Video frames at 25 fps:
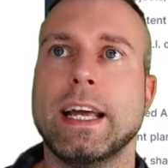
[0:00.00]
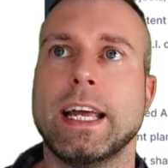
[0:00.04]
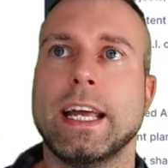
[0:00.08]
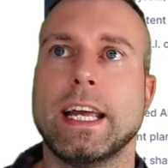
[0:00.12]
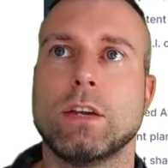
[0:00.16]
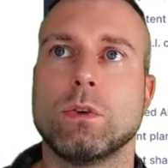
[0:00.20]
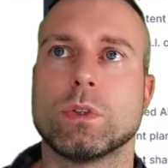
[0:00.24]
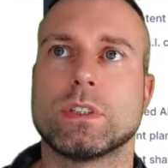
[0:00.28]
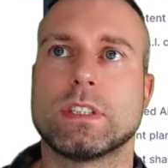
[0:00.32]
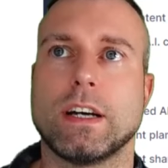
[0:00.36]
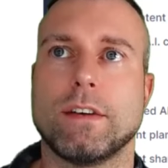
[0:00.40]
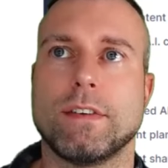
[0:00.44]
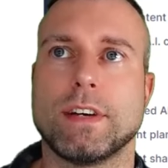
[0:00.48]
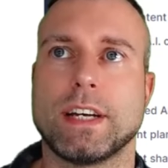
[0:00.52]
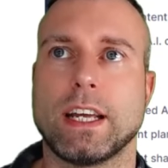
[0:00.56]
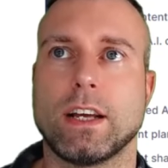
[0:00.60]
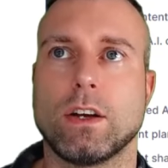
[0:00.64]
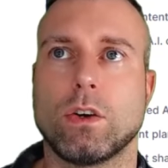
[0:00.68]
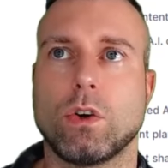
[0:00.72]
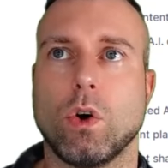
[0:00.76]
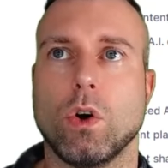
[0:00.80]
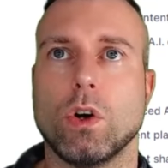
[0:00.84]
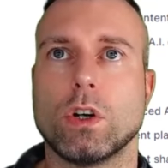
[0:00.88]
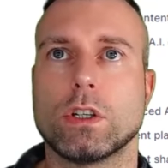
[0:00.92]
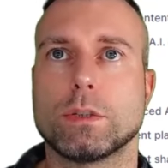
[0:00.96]
Ich nutze aber
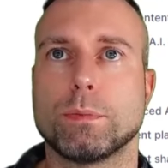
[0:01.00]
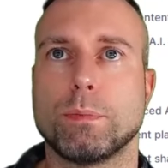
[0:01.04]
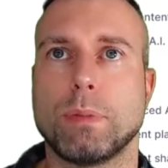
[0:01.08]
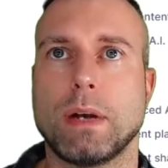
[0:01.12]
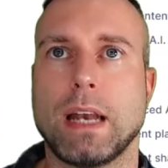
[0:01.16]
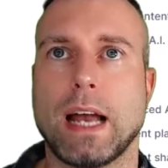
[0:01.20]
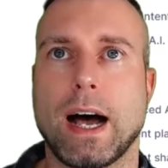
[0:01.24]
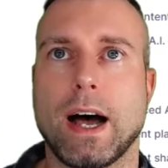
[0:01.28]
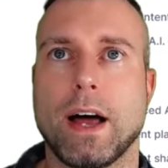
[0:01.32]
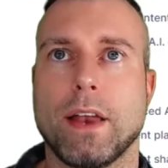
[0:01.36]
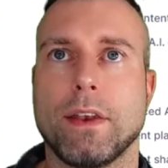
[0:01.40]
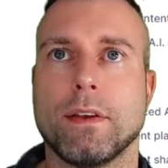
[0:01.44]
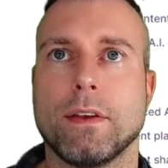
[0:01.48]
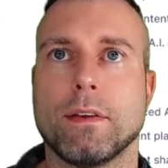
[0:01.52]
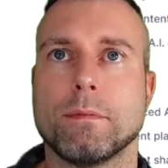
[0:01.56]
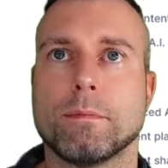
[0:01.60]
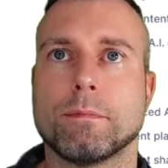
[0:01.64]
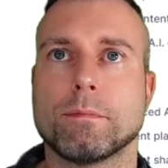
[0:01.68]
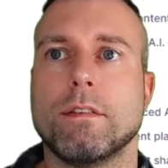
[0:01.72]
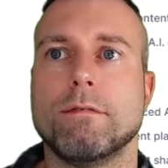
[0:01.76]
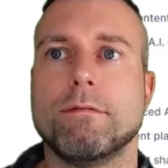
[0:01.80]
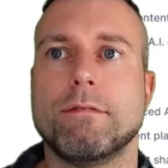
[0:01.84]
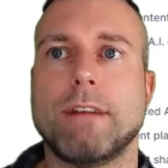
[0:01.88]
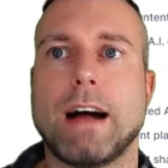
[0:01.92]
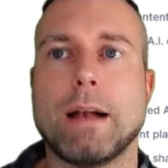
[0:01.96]
den Goldplan,
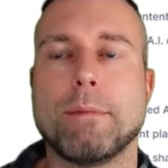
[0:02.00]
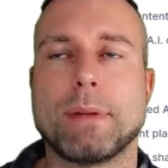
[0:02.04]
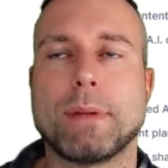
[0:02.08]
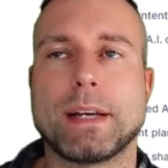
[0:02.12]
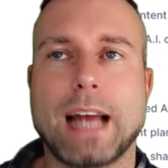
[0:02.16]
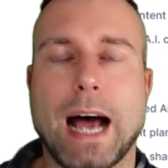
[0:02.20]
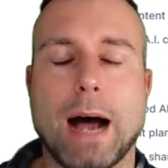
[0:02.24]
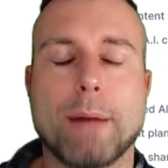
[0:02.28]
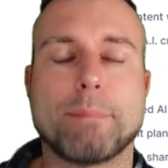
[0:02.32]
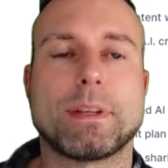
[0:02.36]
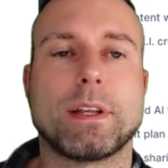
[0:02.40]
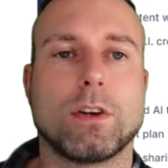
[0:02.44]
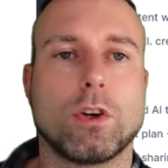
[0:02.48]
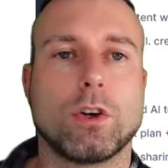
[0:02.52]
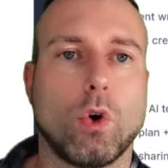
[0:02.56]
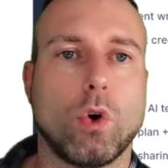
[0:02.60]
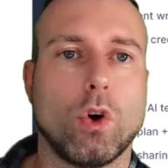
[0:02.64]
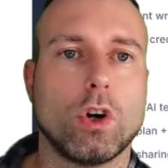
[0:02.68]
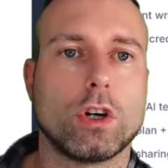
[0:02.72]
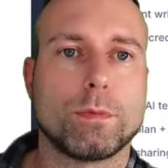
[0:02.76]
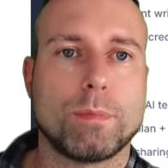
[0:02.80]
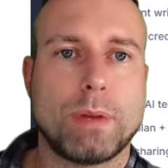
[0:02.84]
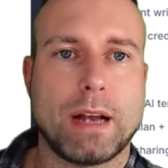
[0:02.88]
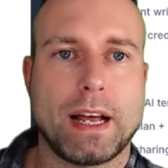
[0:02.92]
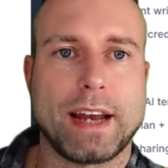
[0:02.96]
weil man ab dem
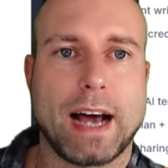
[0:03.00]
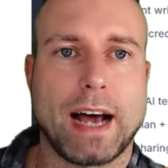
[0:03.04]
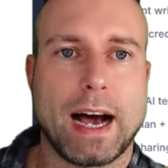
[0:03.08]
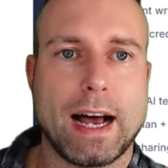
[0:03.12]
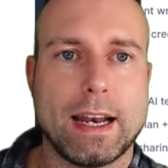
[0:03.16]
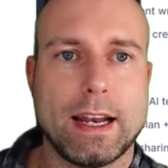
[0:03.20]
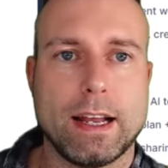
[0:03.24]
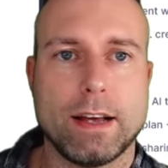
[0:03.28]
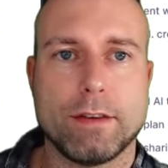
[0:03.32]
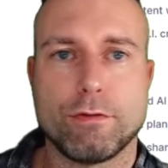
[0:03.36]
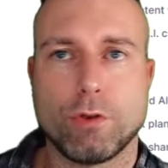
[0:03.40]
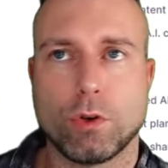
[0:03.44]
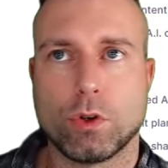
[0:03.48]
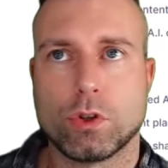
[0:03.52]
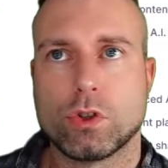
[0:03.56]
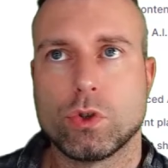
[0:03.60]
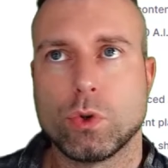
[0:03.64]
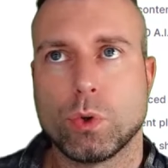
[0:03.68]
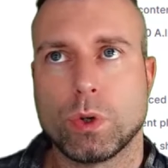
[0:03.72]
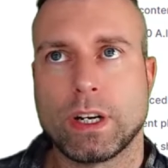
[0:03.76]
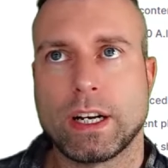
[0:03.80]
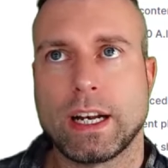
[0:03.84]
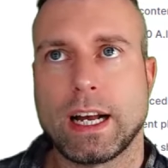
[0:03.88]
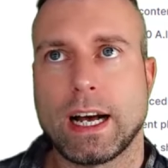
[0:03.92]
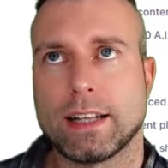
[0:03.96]
Goldplan alle
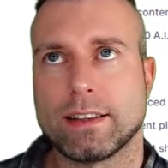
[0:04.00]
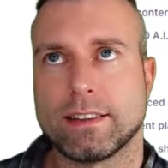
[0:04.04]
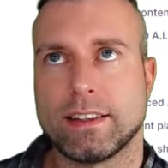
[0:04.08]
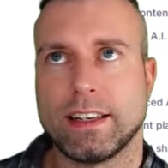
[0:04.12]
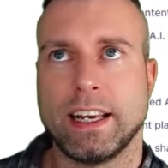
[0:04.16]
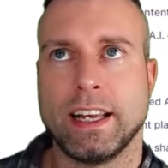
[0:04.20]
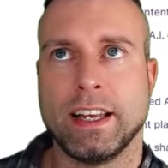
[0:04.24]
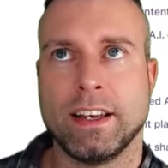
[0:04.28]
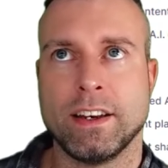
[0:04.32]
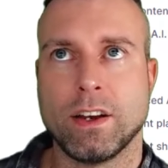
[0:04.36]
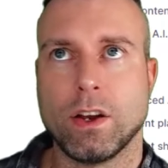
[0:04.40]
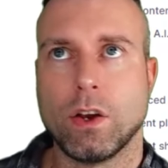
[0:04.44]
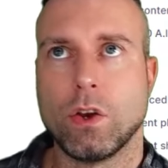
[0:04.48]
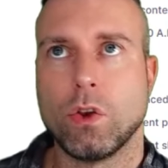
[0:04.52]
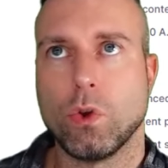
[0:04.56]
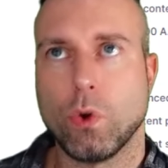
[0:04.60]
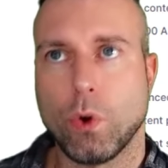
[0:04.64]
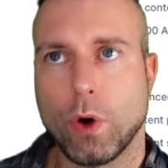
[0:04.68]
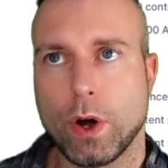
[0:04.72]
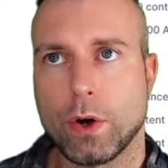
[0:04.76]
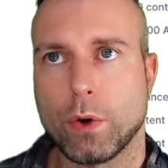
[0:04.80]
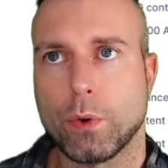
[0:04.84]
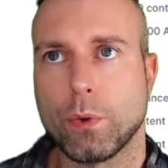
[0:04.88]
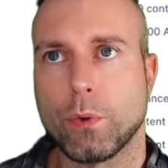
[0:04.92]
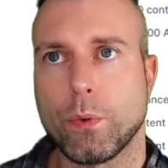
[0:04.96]
Funktionen hat in
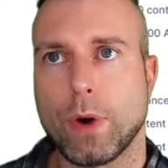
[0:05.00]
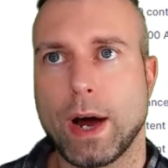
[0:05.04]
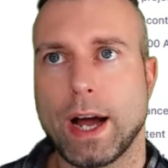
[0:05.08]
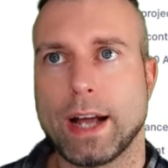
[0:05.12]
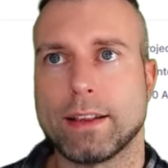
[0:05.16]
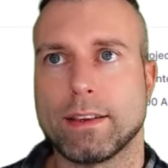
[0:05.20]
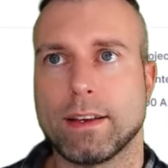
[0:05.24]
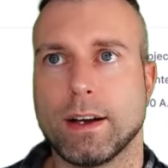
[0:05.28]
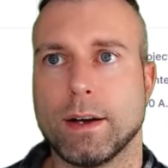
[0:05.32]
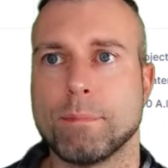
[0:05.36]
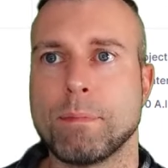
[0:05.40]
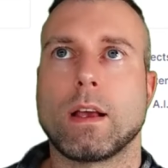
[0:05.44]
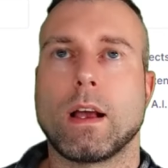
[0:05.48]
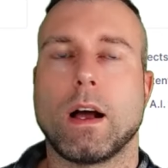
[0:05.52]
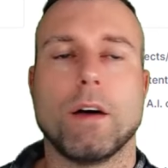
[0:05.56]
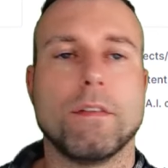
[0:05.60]
Neuron Writer.